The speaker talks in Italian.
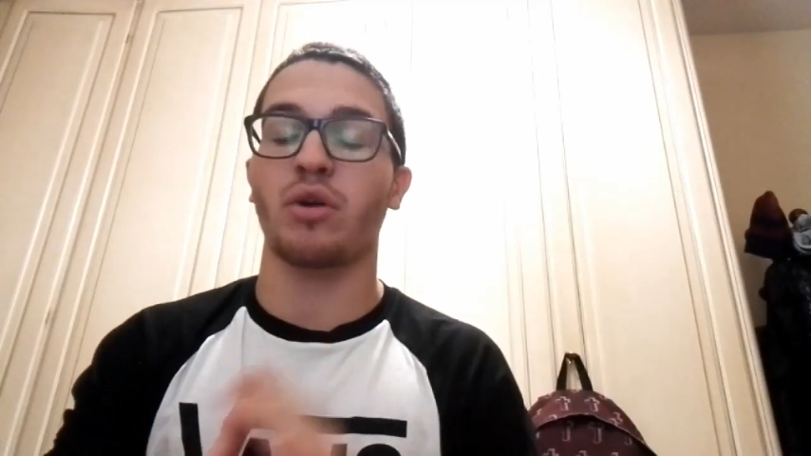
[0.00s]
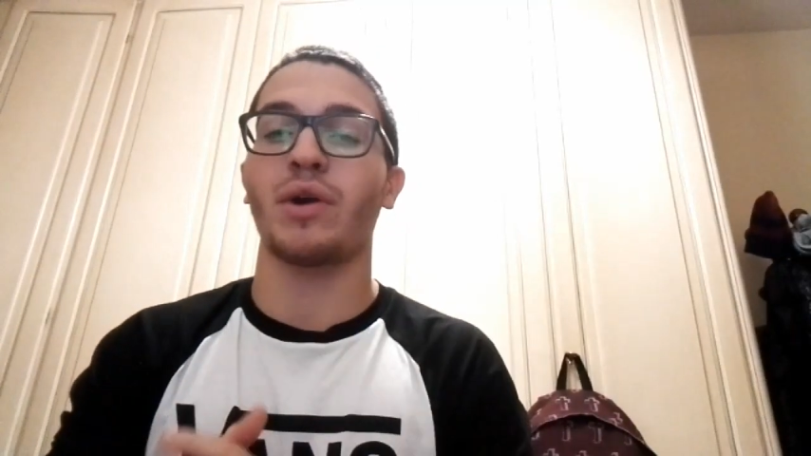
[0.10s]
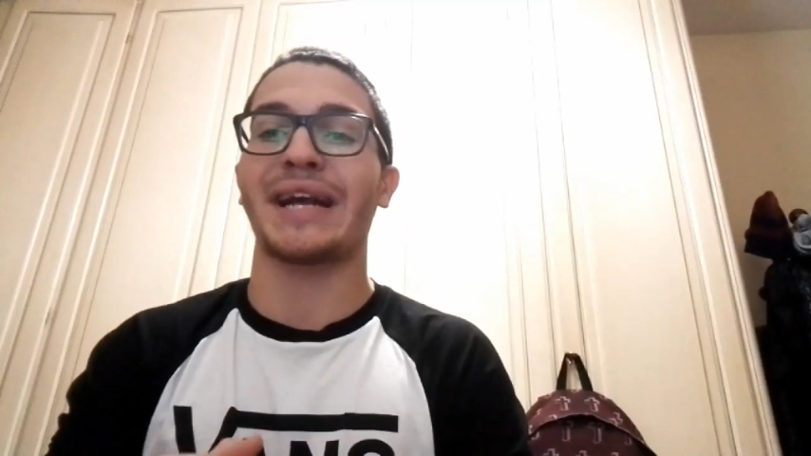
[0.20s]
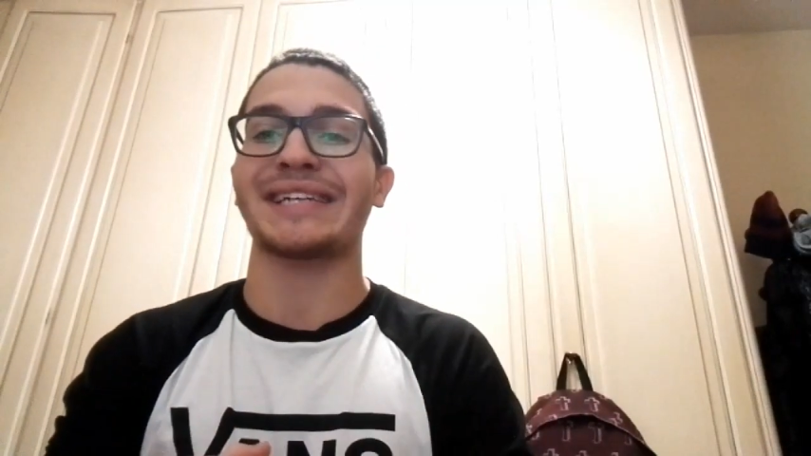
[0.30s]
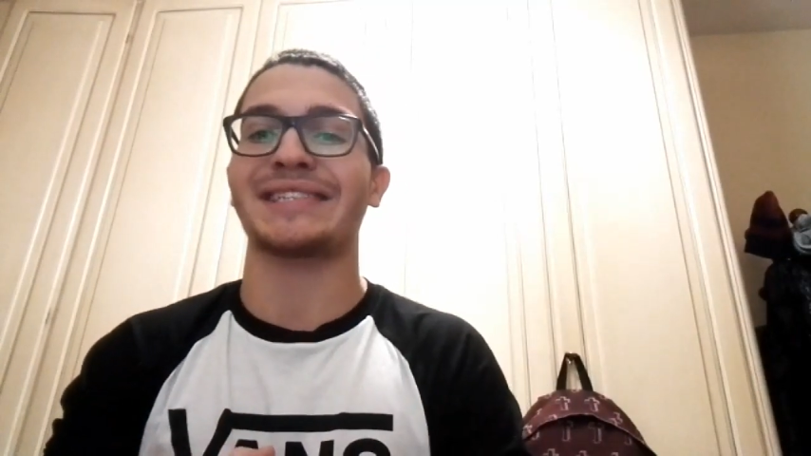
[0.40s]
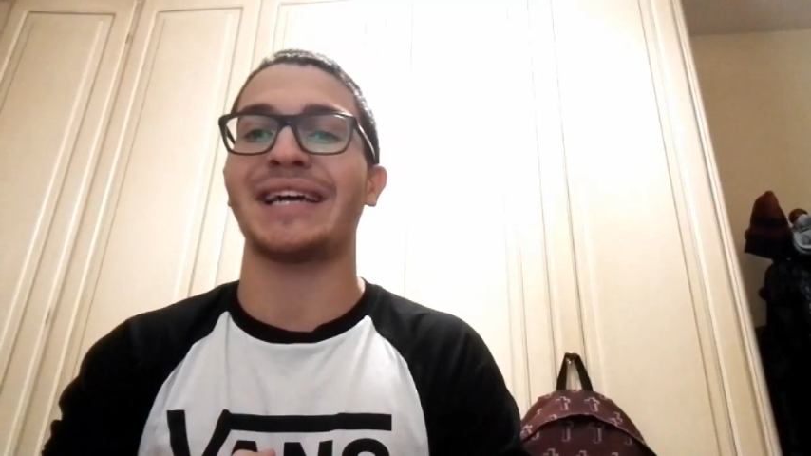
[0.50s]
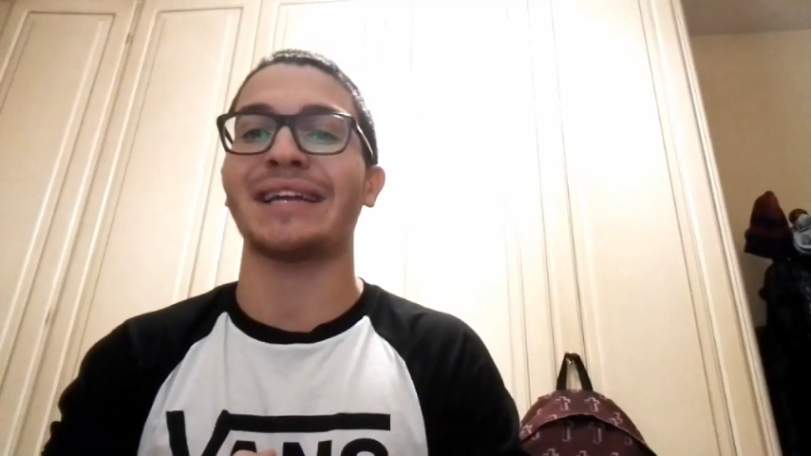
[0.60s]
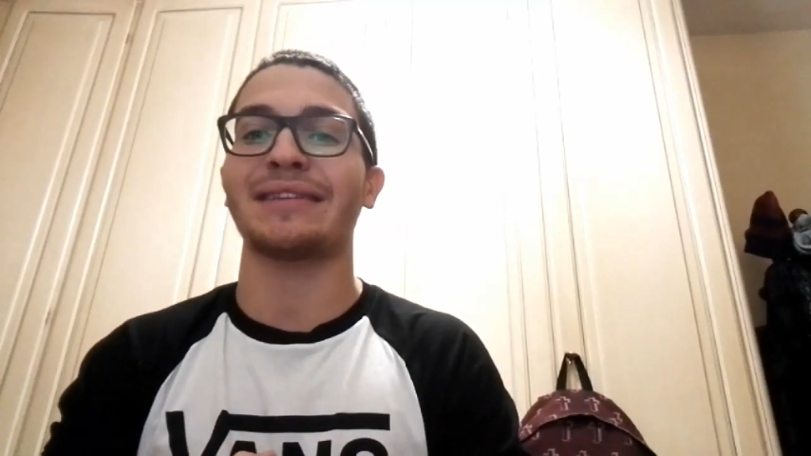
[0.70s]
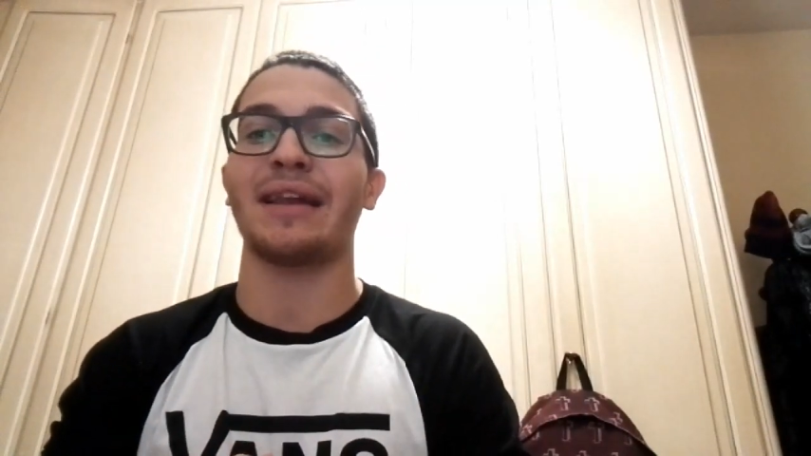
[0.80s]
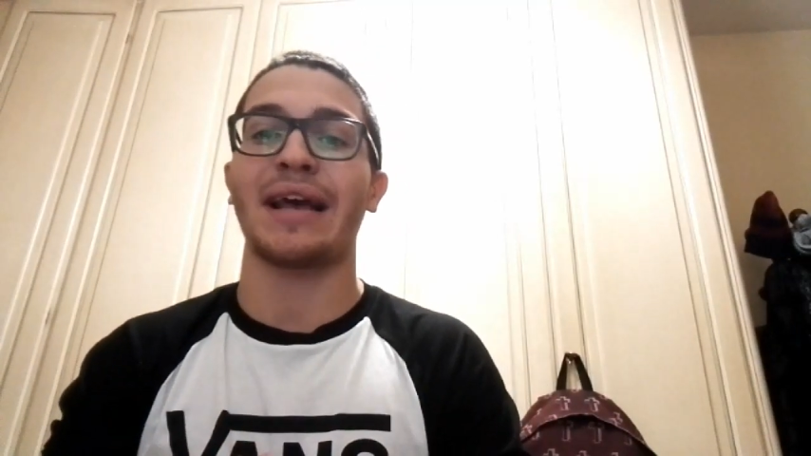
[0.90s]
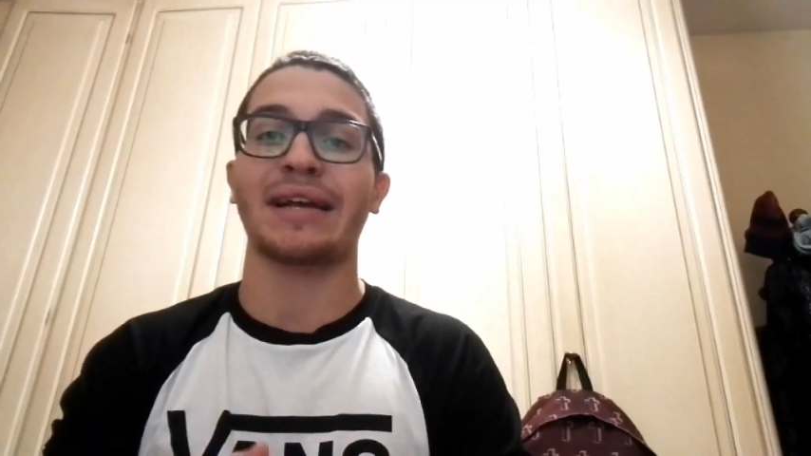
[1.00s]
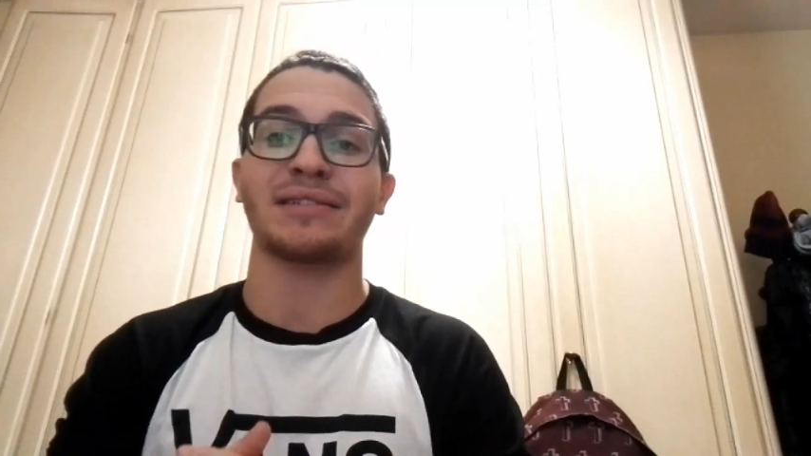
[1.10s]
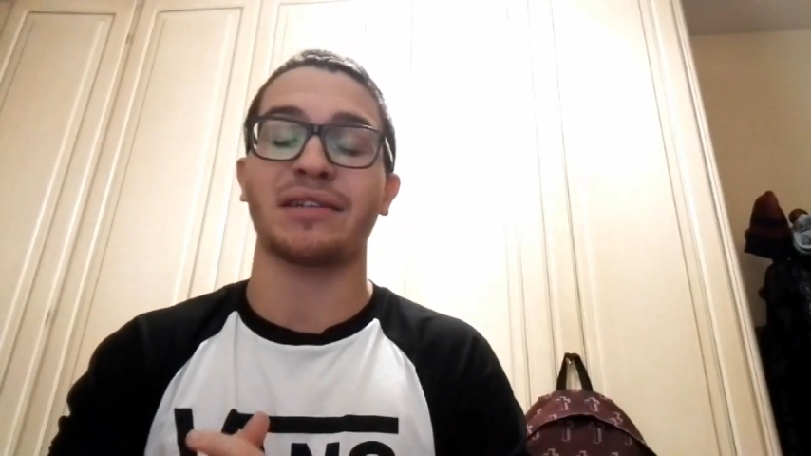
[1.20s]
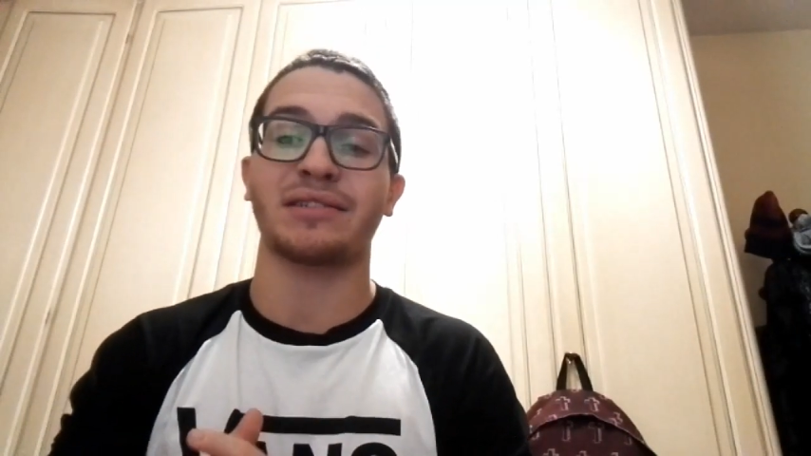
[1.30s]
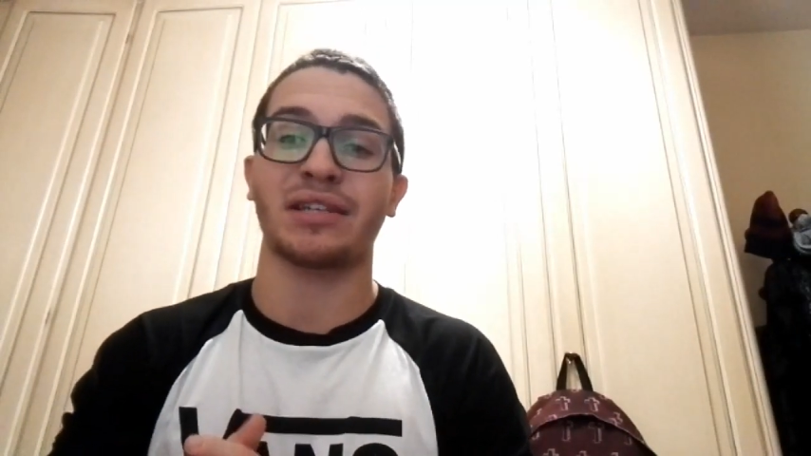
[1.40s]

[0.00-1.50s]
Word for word: con Cassata, l'ex